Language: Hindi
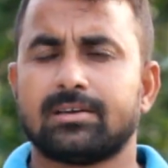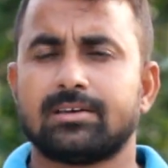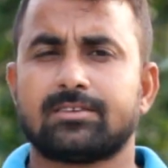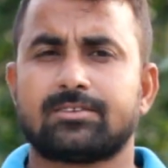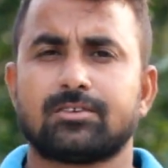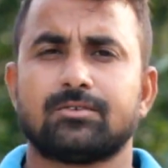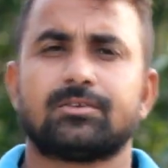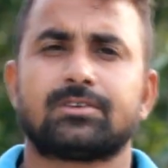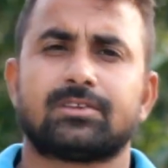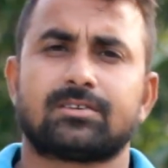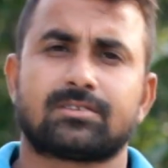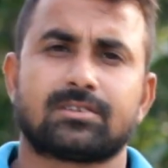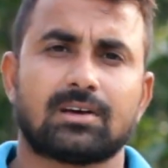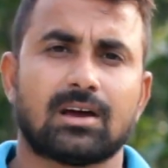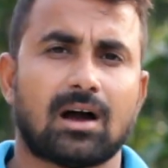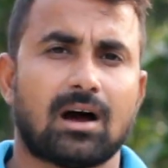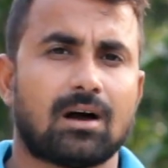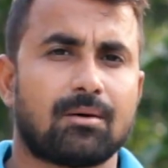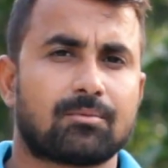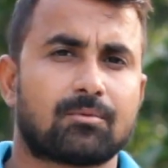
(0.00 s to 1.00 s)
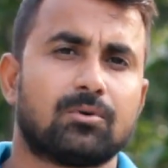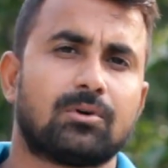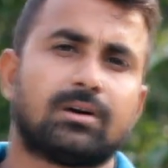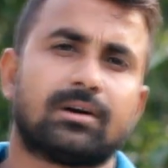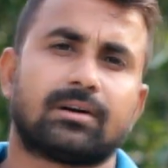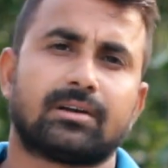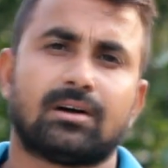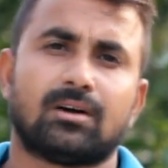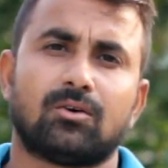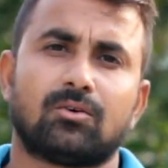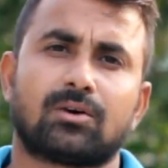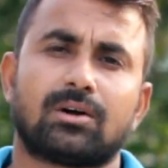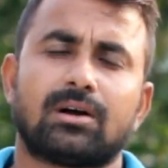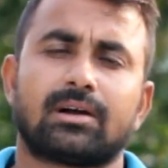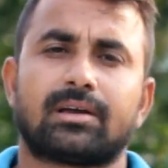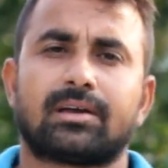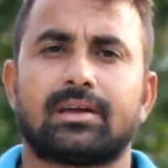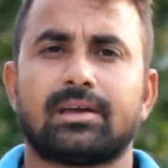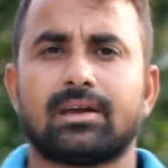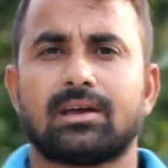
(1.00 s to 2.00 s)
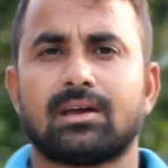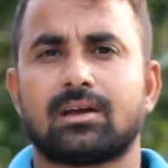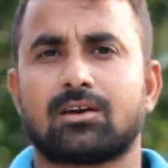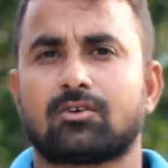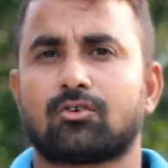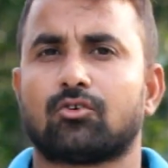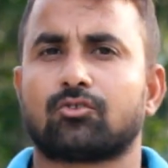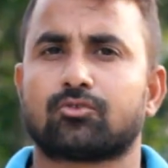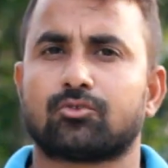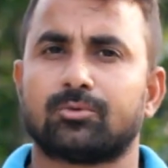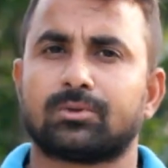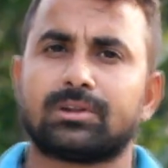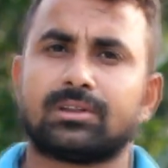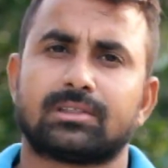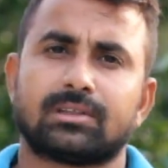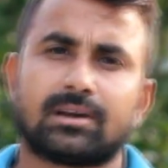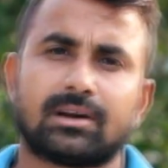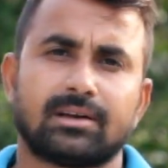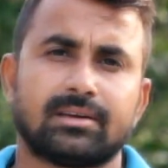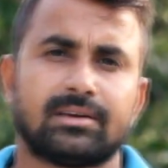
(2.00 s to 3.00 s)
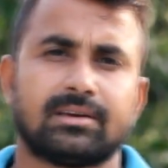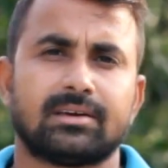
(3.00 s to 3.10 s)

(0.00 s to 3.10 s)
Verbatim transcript: इसी वजह से आपको लग रहा होगा कि क्रॉसओवर की तरह